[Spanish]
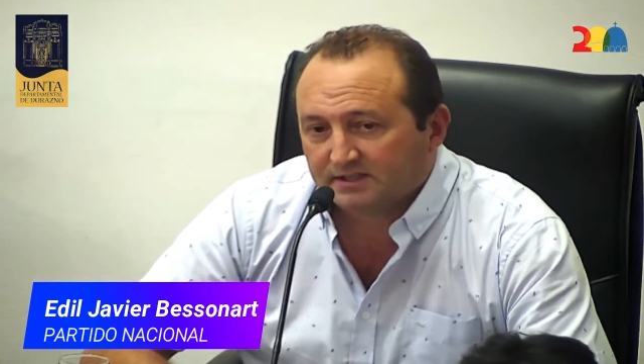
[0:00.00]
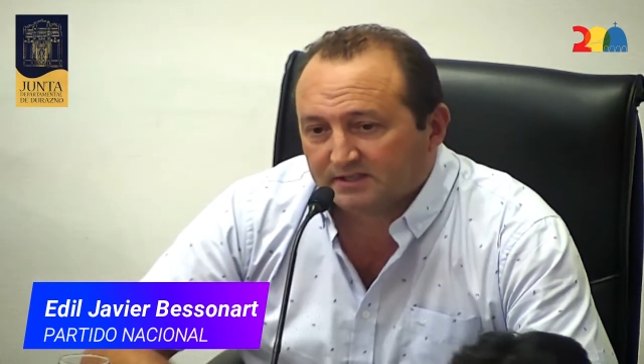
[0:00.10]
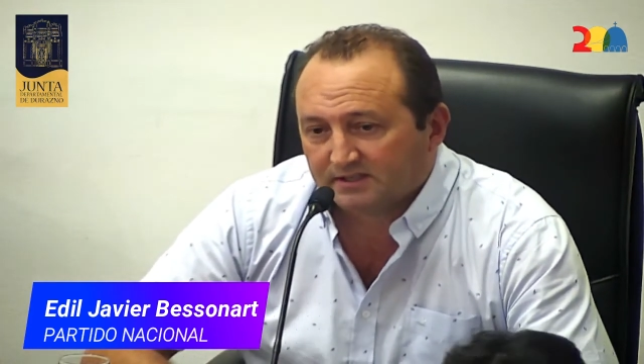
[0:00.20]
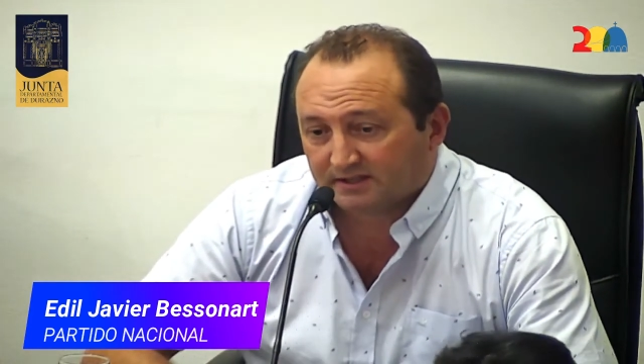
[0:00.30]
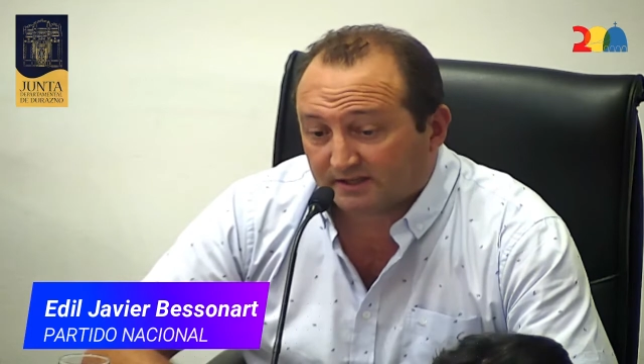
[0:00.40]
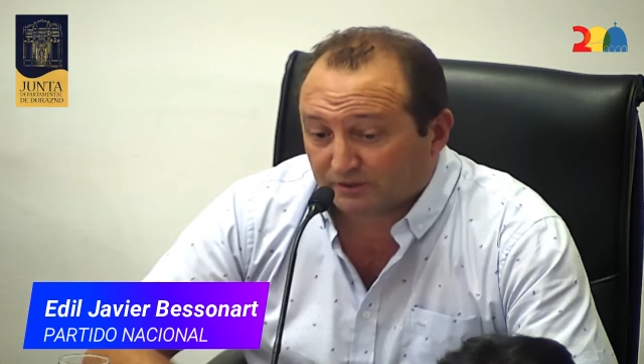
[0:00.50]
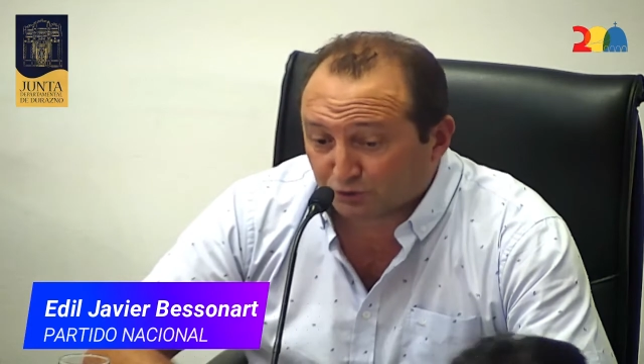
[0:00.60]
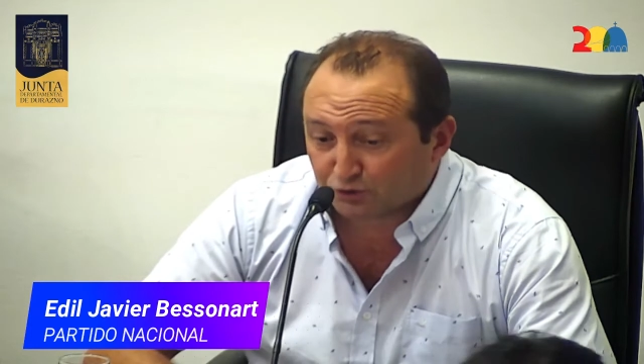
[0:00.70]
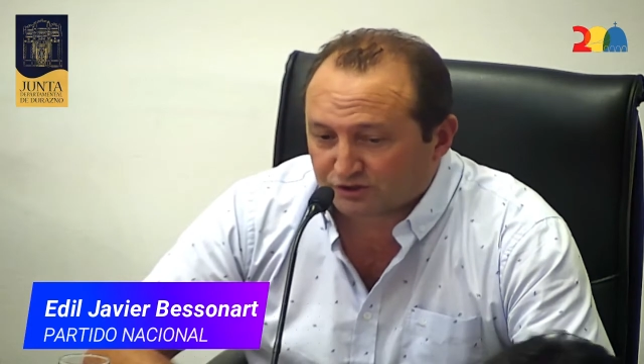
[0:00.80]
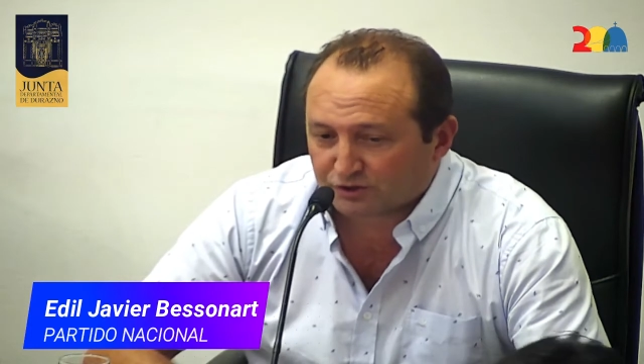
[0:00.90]
de que
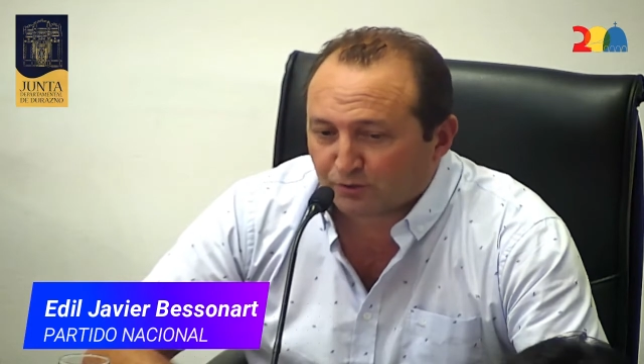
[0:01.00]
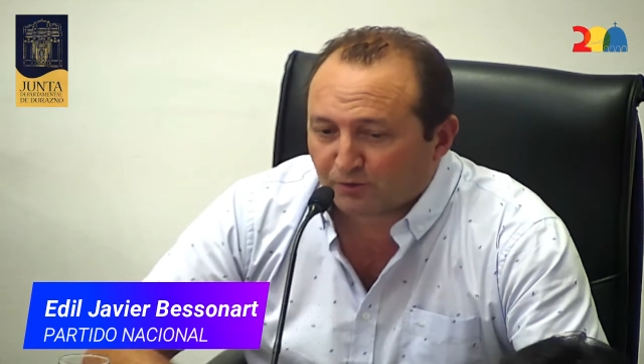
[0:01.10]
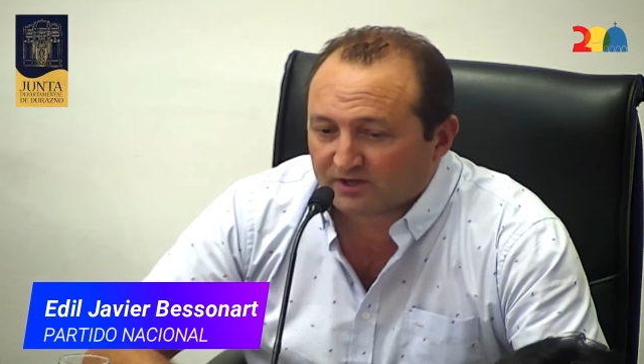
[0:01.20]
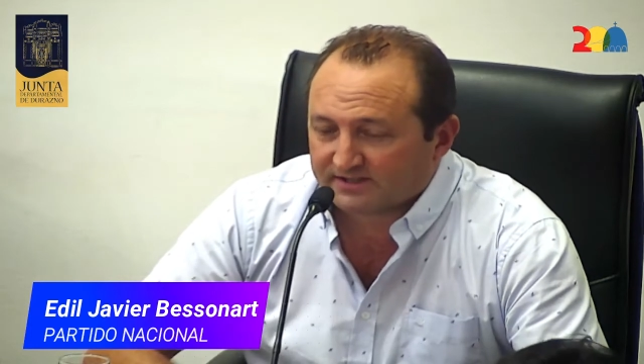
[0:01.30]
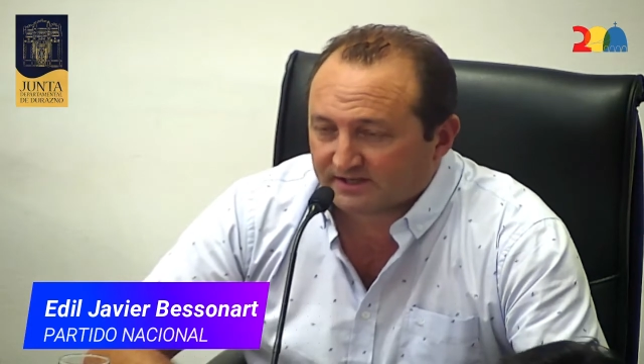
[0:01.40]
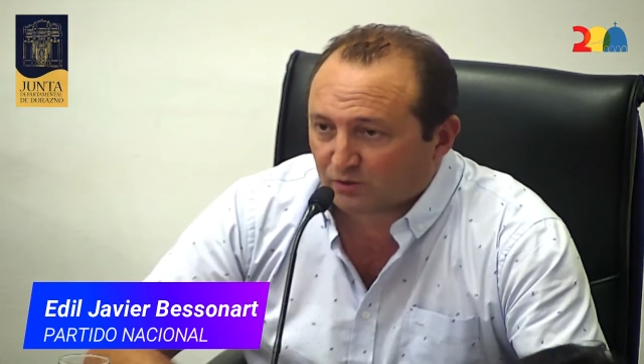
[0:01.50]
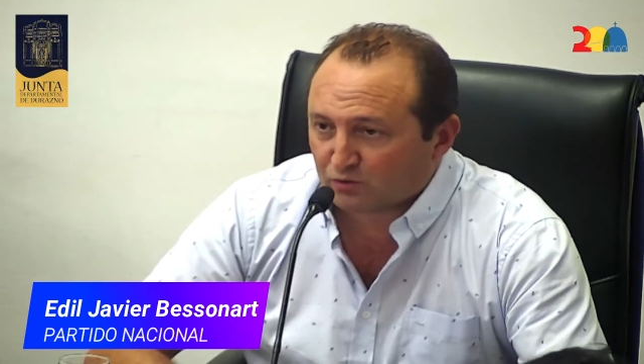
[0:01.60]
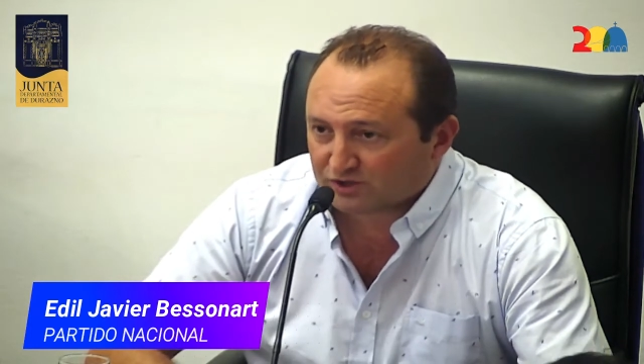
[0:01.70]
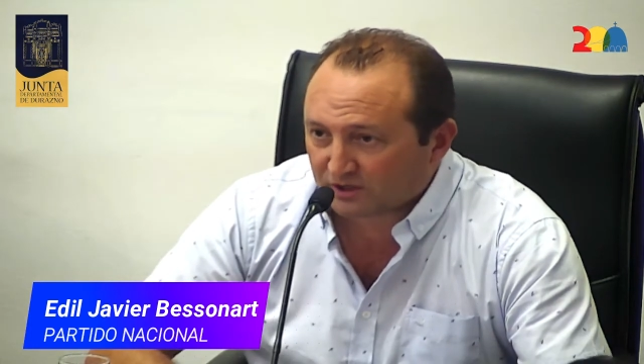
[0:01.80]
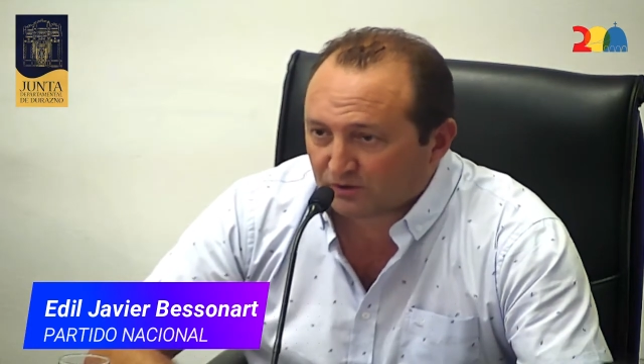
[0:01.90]
todos ellos puedan ser
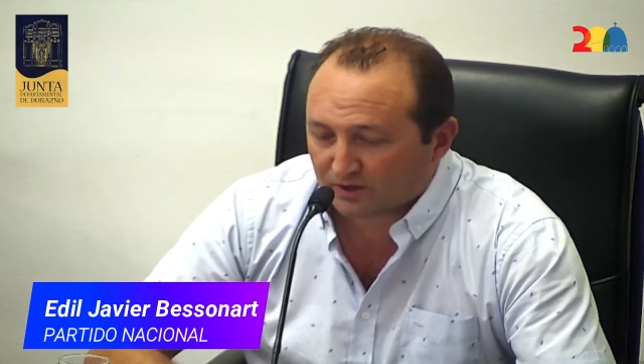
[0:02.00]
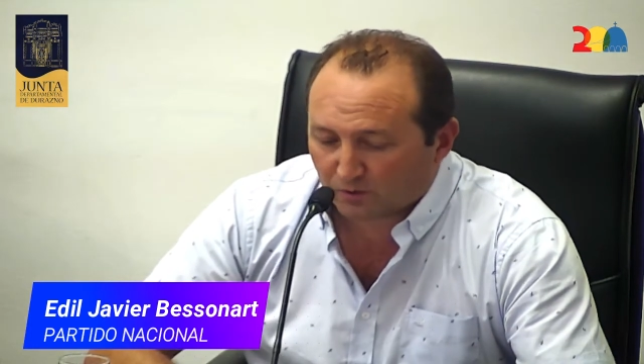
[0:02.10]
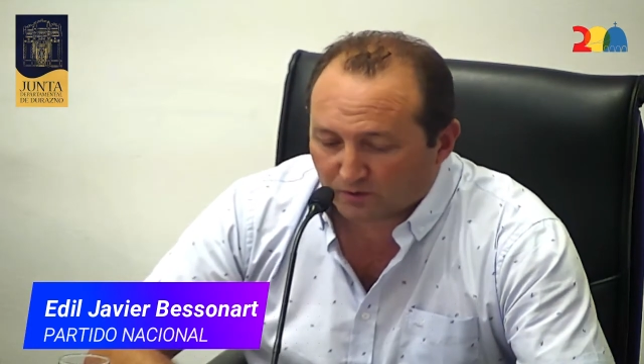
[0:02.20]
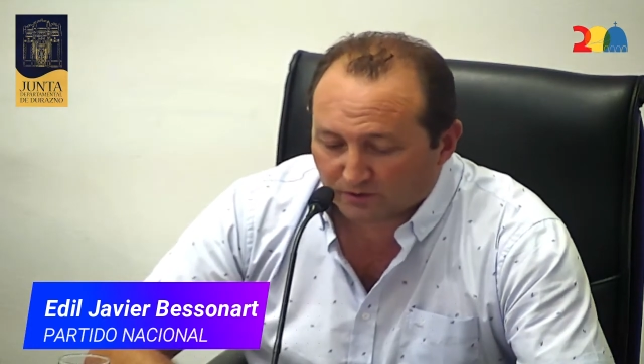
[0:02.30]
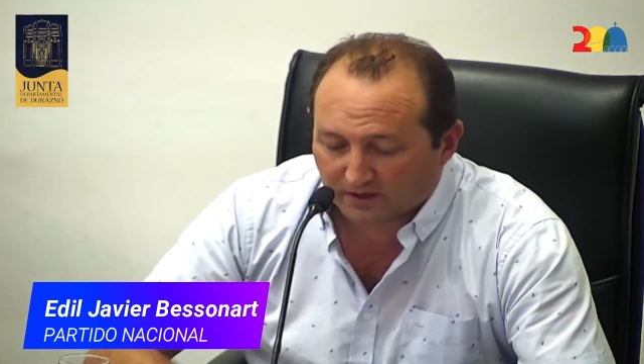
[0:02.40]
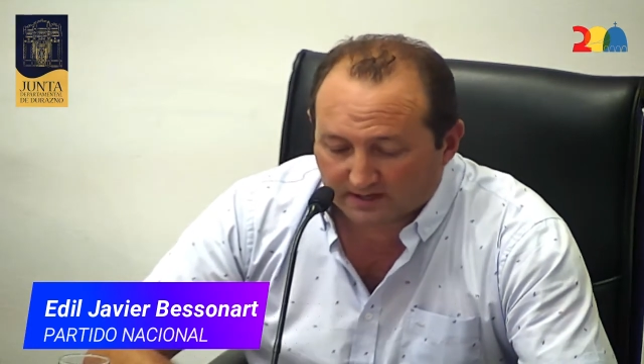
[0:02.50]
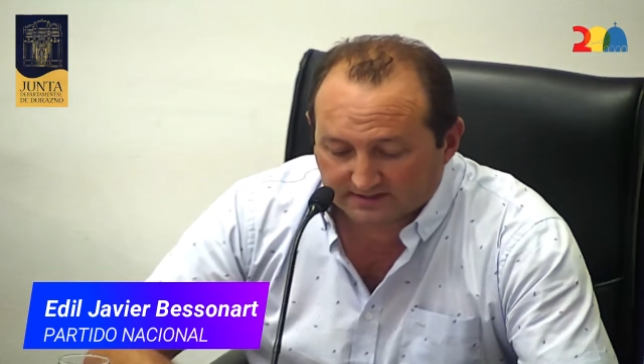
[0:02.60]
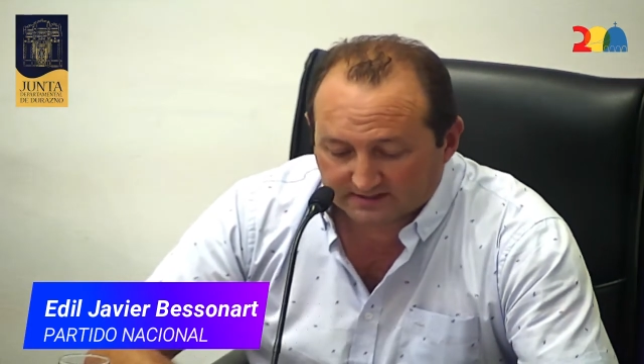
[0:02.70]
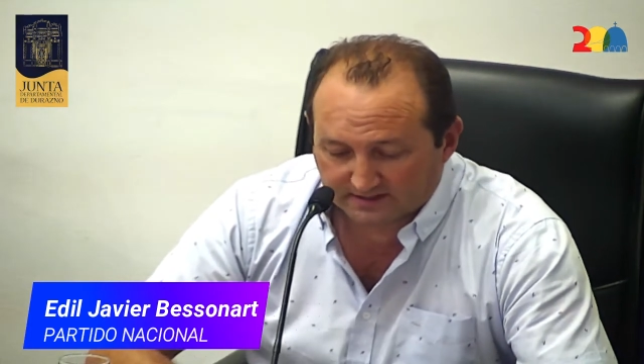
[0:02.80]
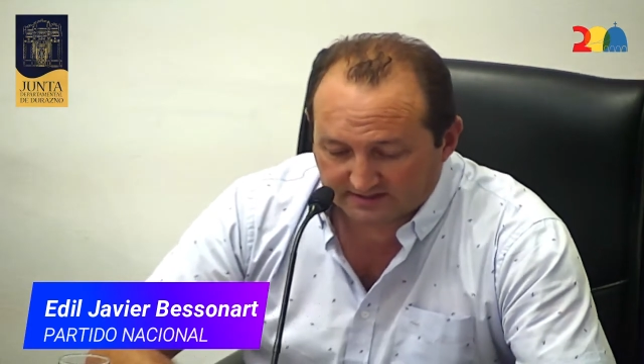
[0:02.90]
escuchados de acuerdo a las
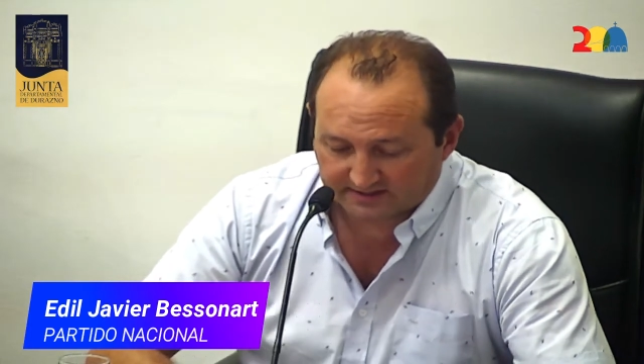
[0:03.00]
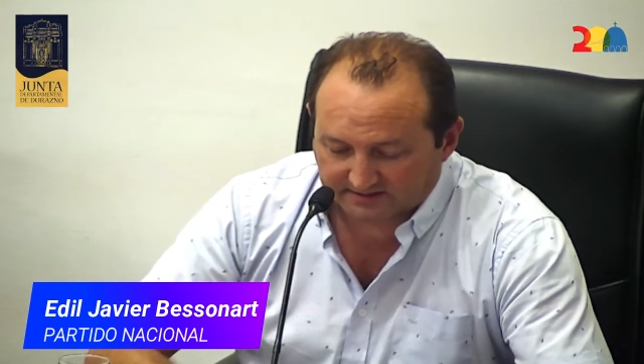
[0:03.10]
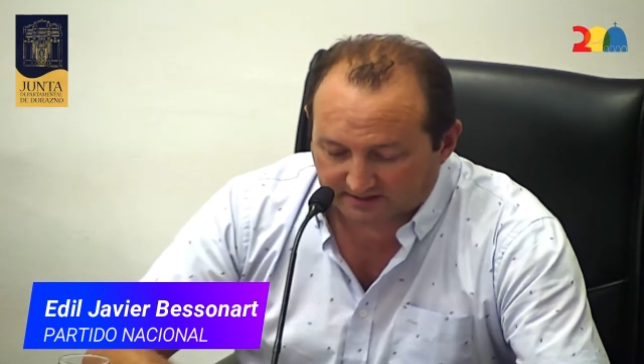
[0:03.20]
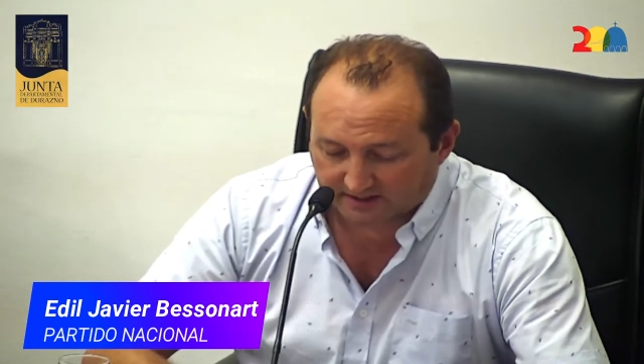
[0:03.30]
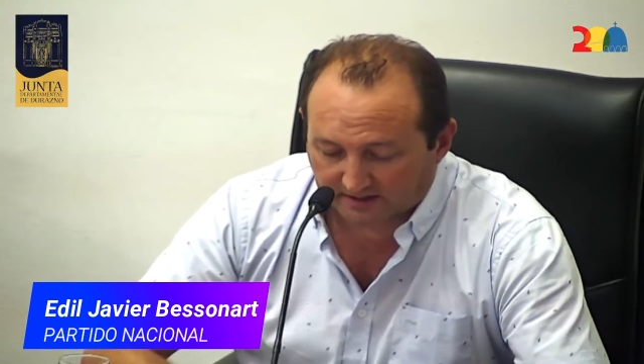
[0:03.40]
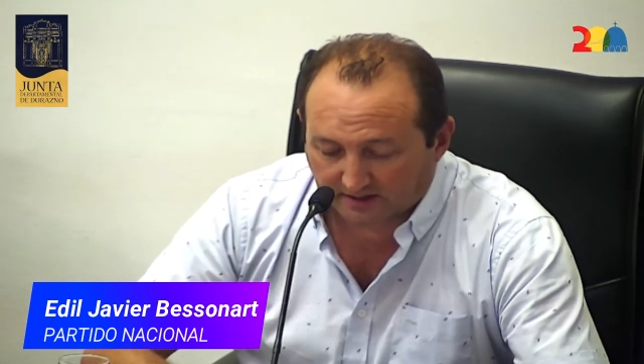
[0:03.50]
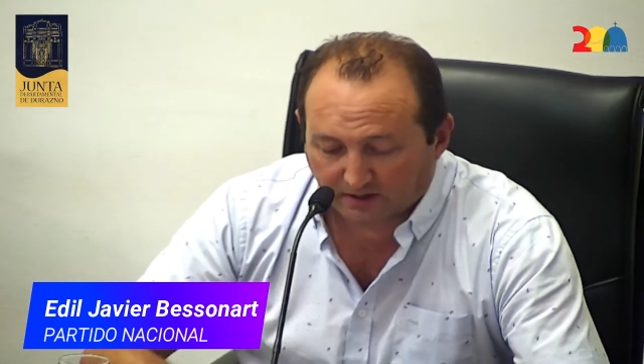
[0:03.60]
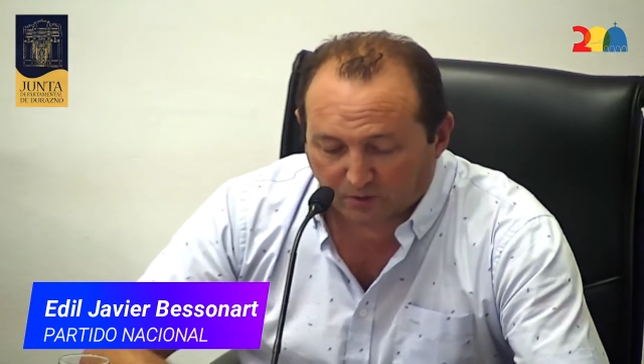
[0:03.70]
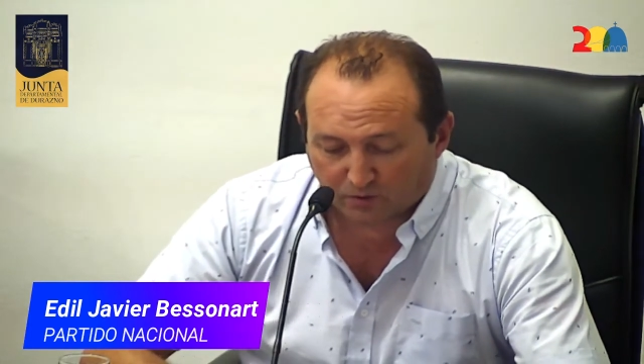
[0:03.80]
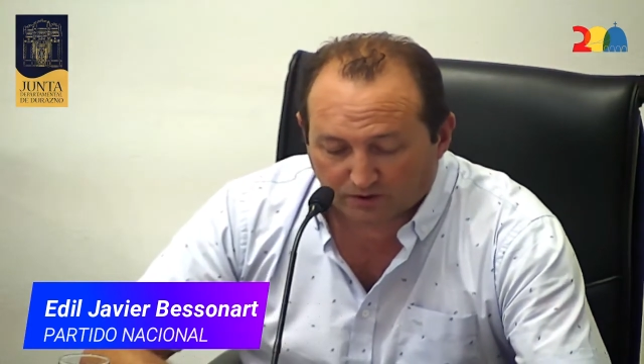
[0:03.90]
necesidades de cada
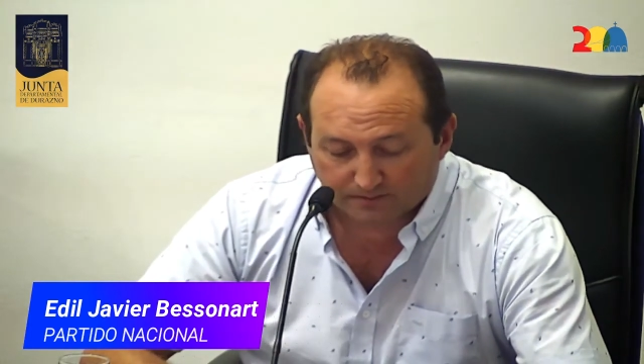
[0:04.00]
uno.